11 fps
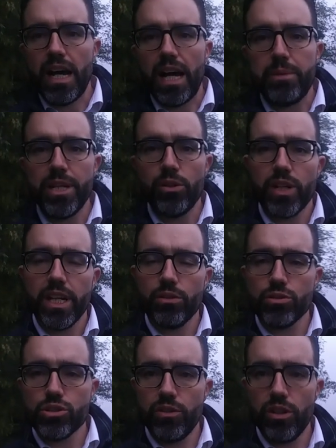a meno che
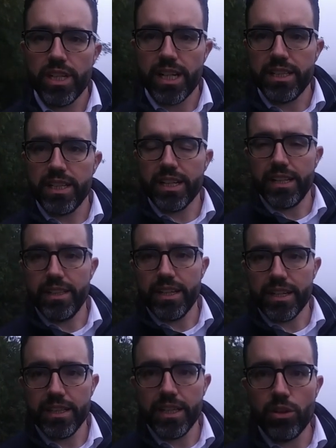non si voglia cadere nel
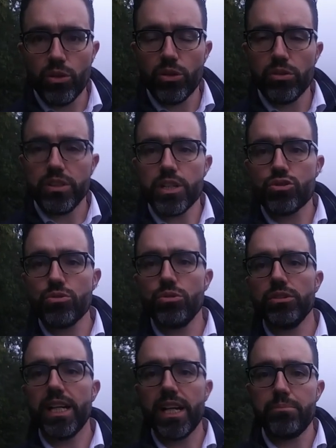ridicolo,
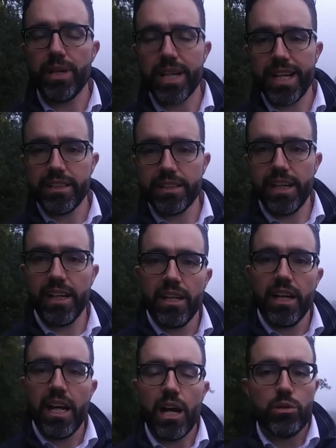nessuno darebbe retta
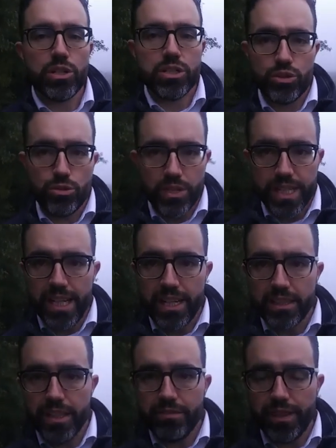a questa
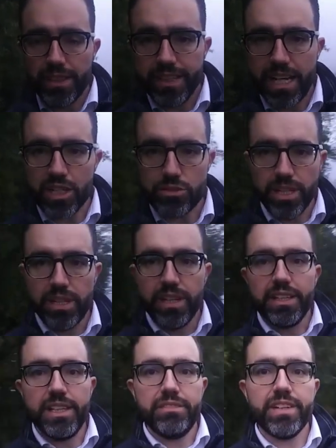storiella dei fantasmi,
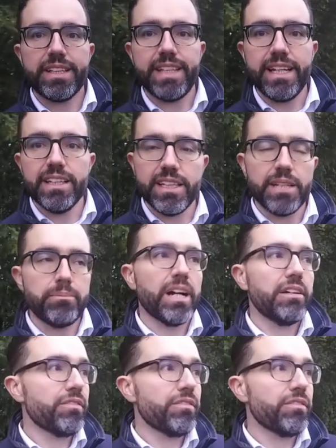divertente ma